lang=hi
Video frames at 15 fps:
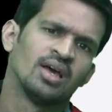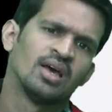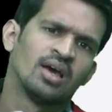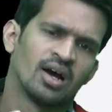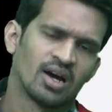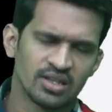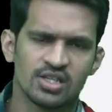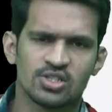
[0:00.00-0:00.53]

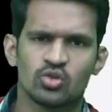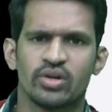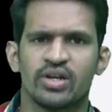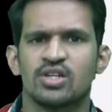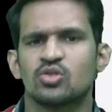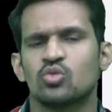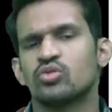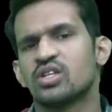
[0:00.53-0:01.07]
अदर स्टूडेंट्स
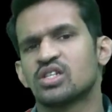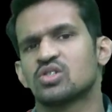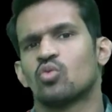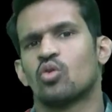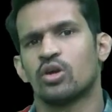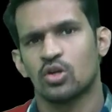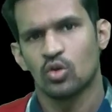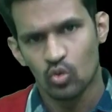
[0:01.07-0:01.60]
हु जस्ट
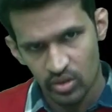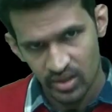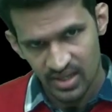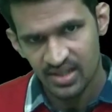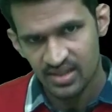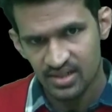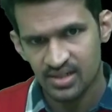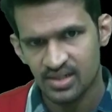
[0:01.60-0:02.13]
वॉन्ट ओनली
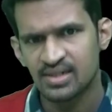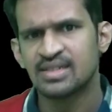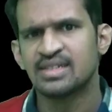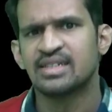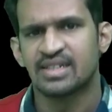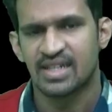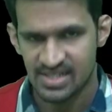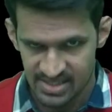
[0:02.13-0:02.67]
द
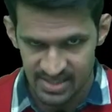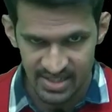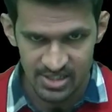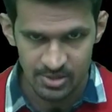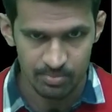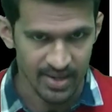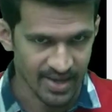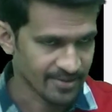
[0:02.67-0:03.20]
टेस्ट सीरीज
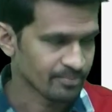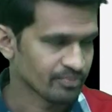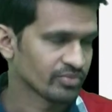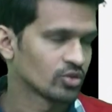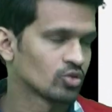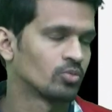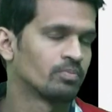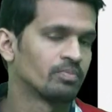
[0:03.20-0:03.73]
प्लान तो
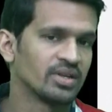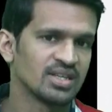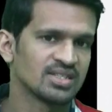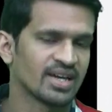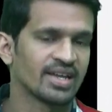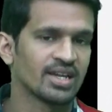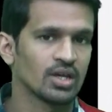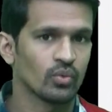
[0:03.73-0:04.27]
प्लीज आई
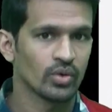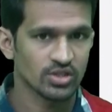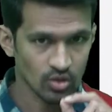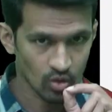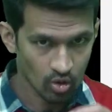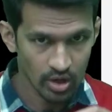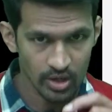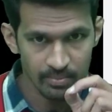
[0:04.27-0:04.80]
रिक्वेस्ट
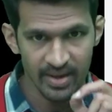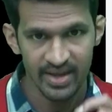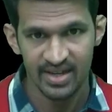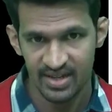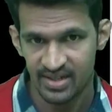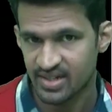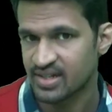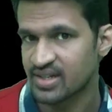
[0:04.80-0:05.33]
ऑल माई
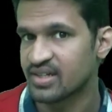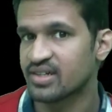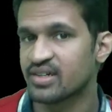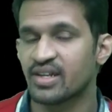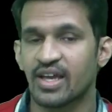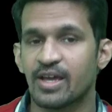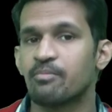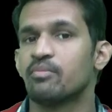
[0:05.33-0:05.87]
करंट ईयर
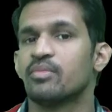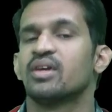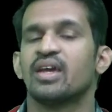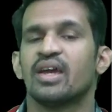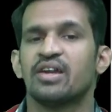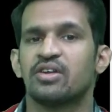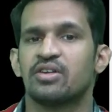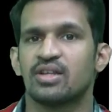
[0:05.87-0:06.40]
एम बी
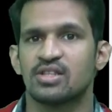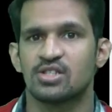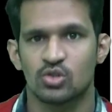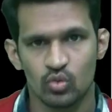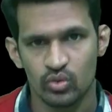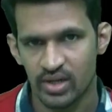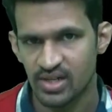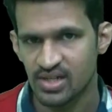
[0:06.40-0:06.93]
एंट्रेंस
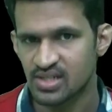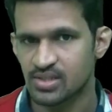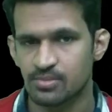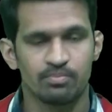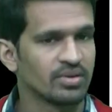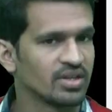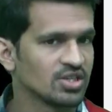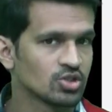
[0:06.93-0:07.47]
स्टूडेंट्स
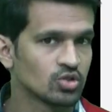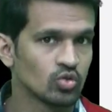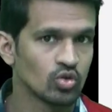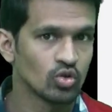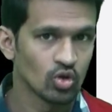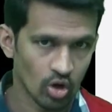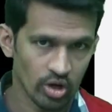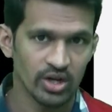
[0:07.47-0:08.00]
प्लीज डू
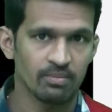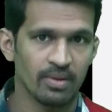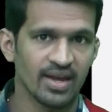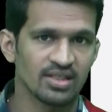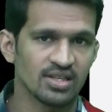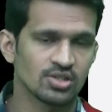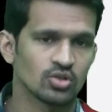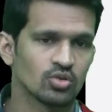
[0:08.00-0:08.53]
नॉट बाई
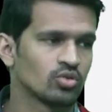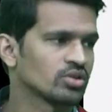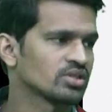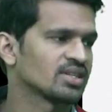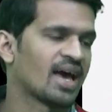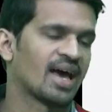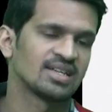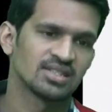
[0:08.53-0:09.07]
दिस कोर्स
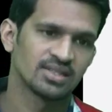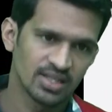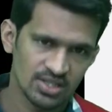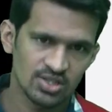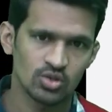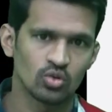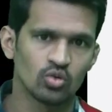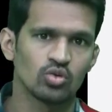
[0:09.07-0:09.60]
एज दिस
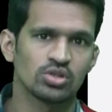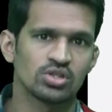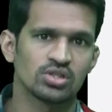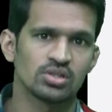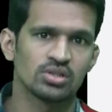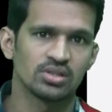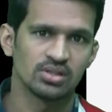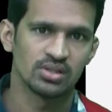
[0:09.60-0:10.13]
कोर्स
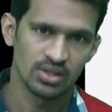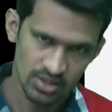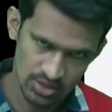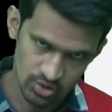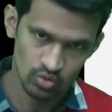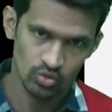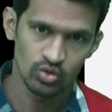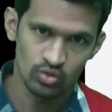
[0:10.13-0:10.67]
is to
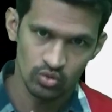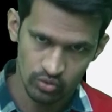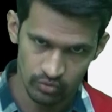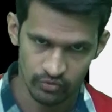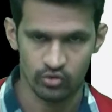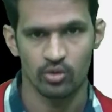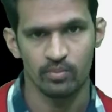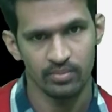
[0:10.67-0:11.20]
you
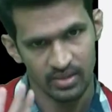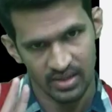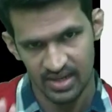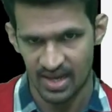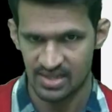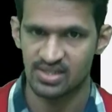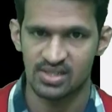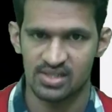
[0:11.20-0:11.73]
from
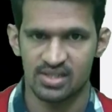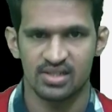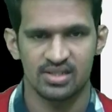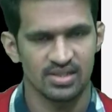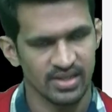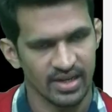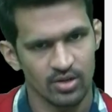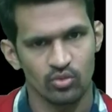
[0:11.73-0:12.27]
classes
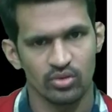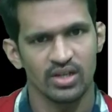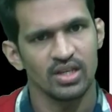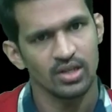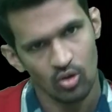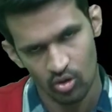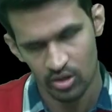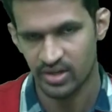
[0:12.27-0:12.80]
side only
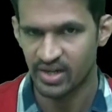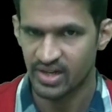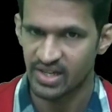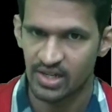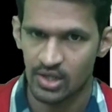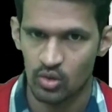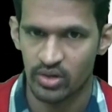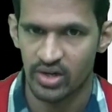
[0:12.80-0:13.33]
already
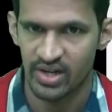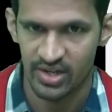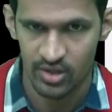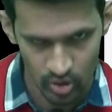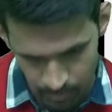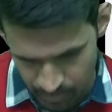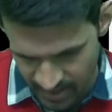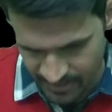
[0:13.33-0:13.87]
included in your
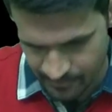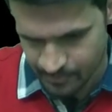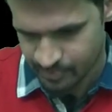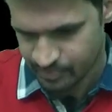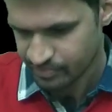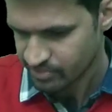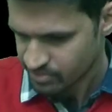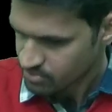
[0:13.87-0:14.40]
plan
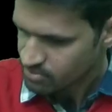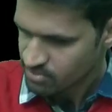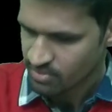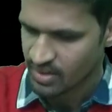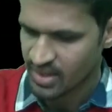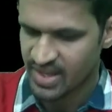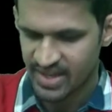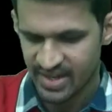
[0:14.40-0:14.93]

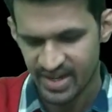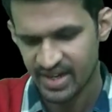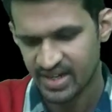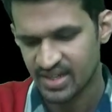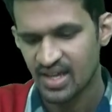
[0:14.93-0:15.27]
correct